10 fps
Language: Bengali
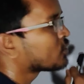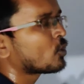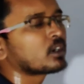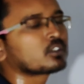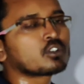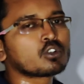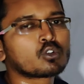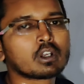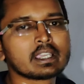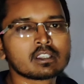তোমার ধরো
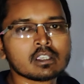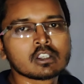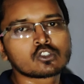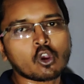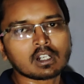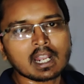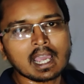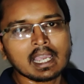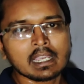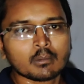চন্না
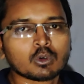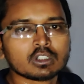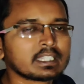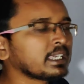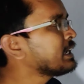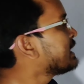বলছে